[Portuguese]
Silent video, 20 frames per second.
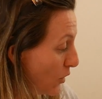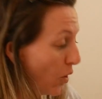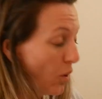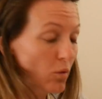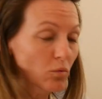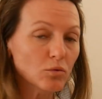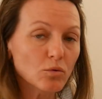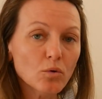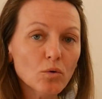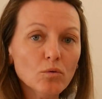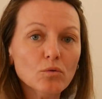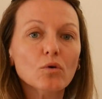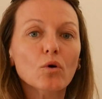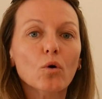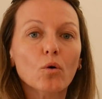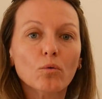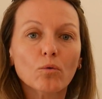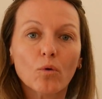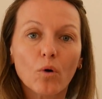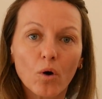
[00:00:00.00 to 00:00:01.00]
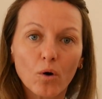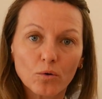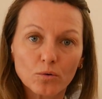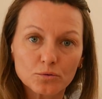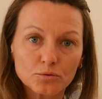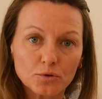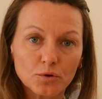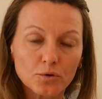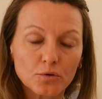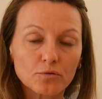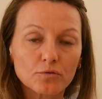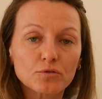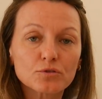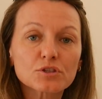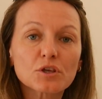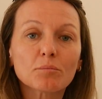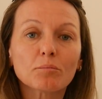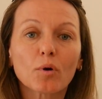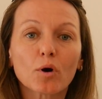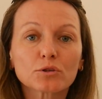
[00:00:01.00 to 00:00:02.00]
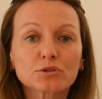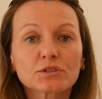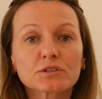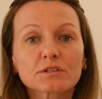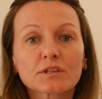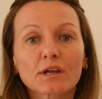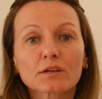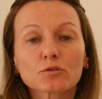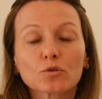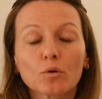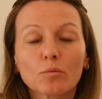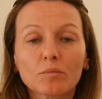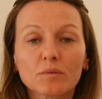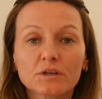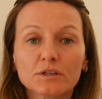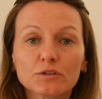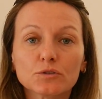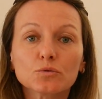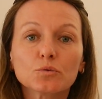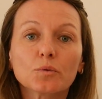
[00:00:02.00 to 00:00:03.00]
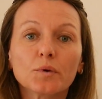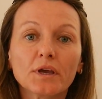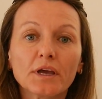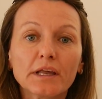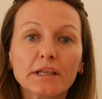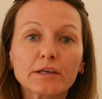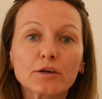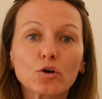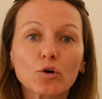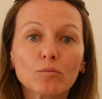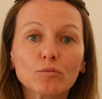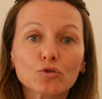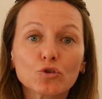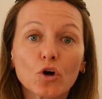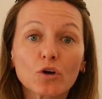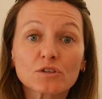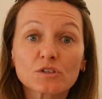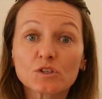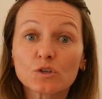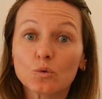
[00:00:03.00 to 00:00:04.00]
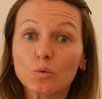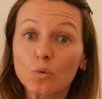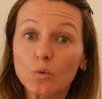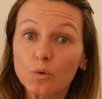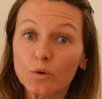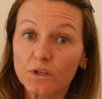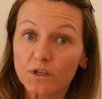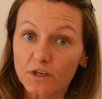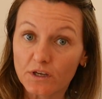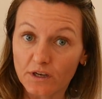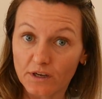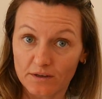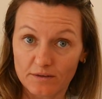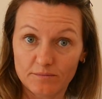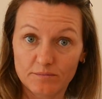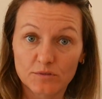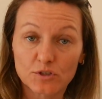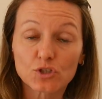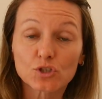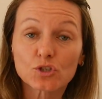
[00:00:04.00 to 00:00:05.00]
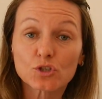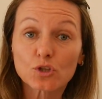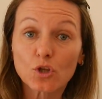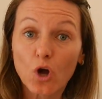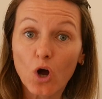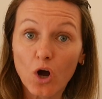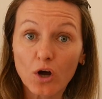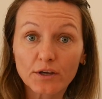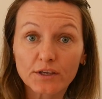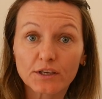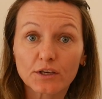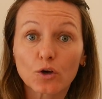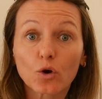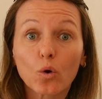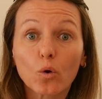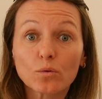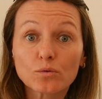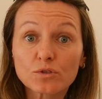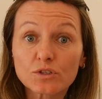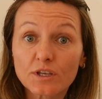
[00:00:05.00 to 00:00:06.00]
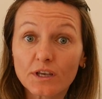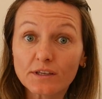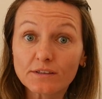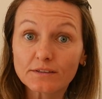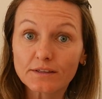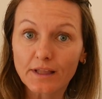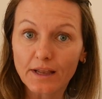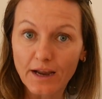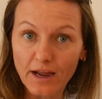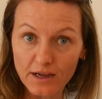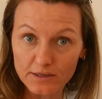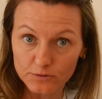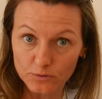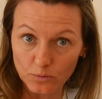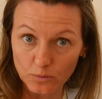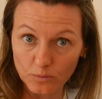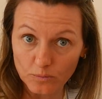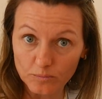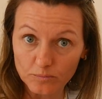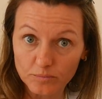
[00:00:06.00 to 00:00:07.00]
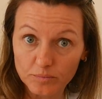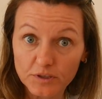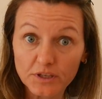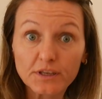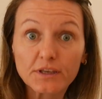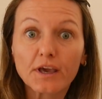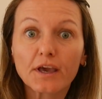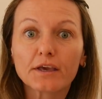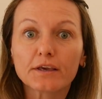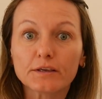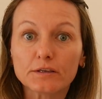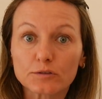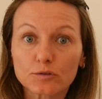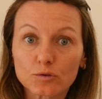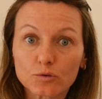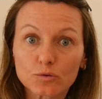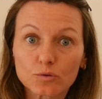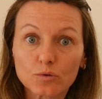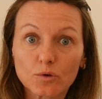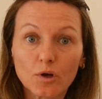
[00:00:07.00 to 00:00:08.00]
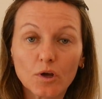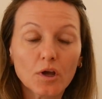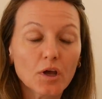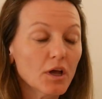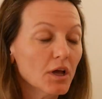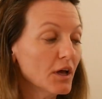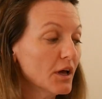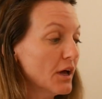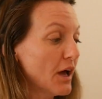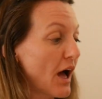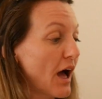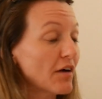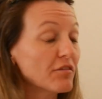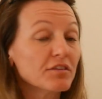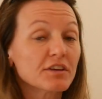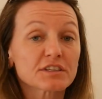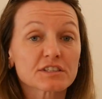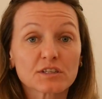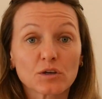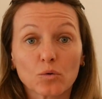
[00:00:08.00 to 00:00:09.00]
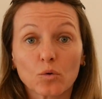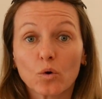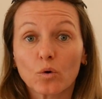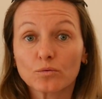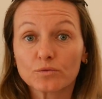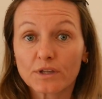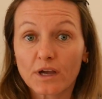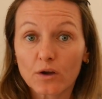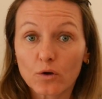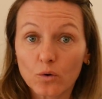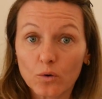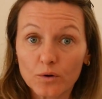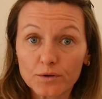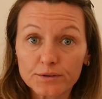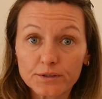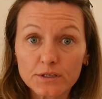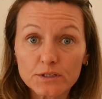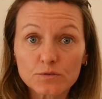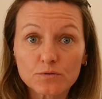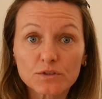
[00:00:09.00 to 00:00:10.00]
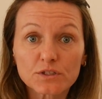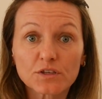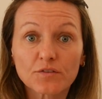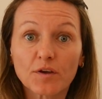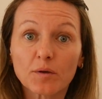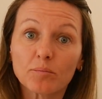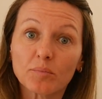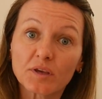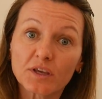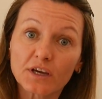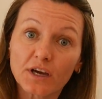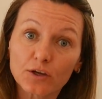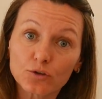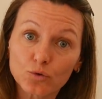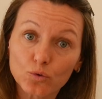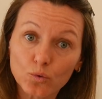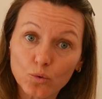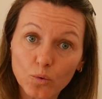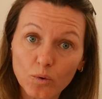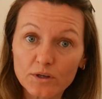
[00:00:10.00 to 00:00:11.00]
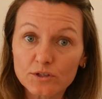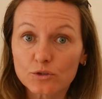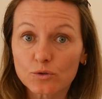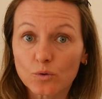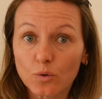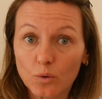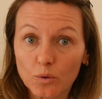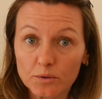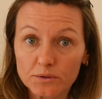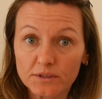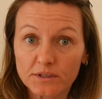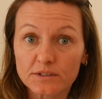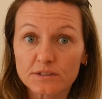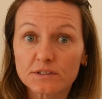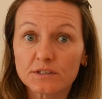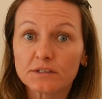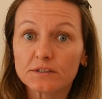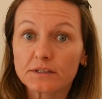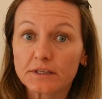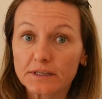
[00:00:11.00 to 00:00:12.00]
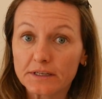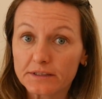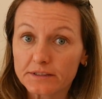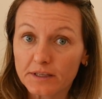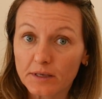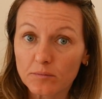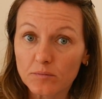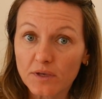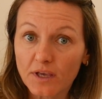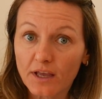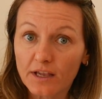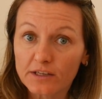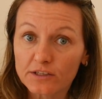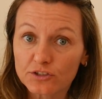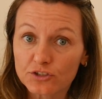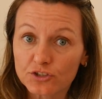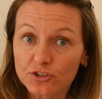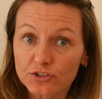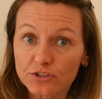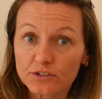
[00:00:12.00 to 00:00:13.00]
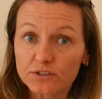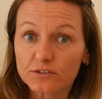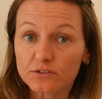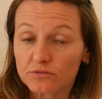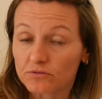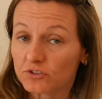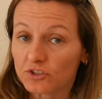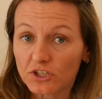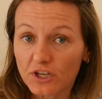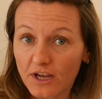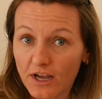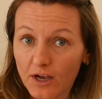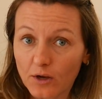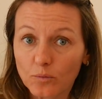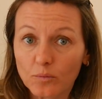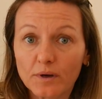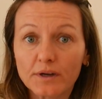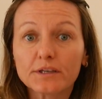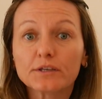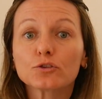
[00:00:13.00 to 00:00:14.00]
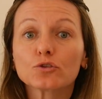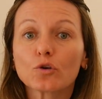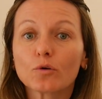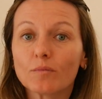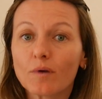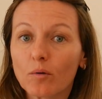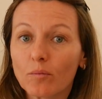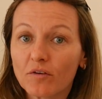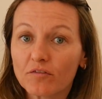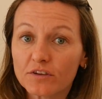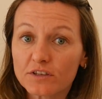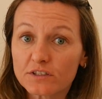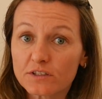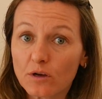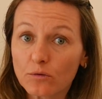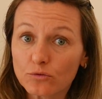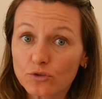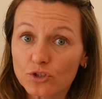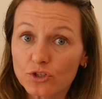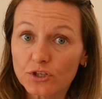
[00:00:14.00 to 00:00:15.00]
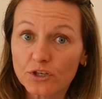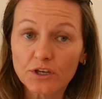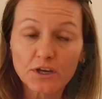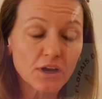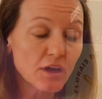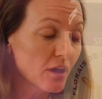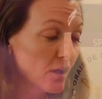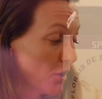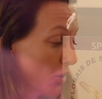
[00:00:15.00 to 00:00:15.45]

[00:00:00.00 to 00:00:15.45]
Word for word: ou um ou outro, você pode estar tomando ele como dose única, estoque concentrado. O que, que é isso? A versão conta-gotas, você vai pingar duas gotas em 30 ml de água e tomar uma vez ao dia,